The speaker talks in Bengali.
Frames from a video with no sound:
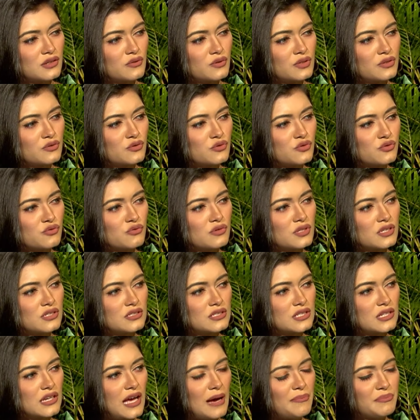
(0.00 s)
একটু শুনি যে
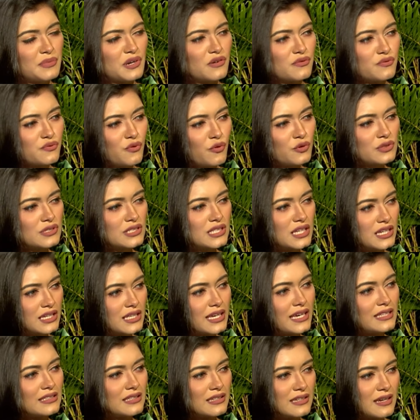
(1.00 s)
আপনার ফোন থেকে আই
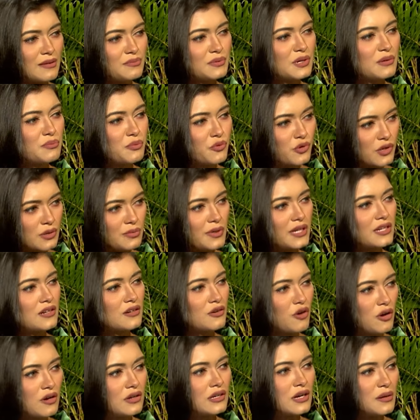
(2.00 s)
থিঙ্ক আপনার পরিবারের
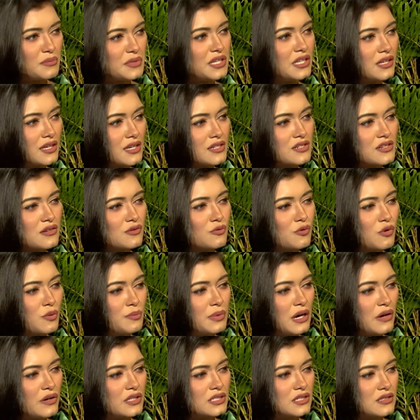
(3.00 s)
কমিউনিকেশনগুলো পাওয়া
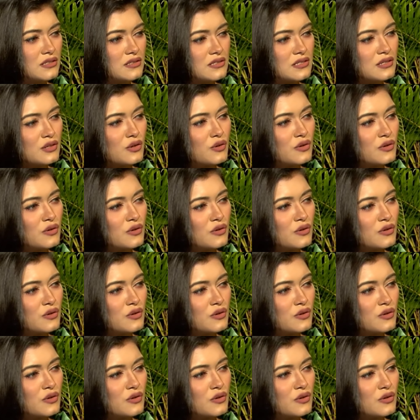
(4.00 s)
যাচ্ছিল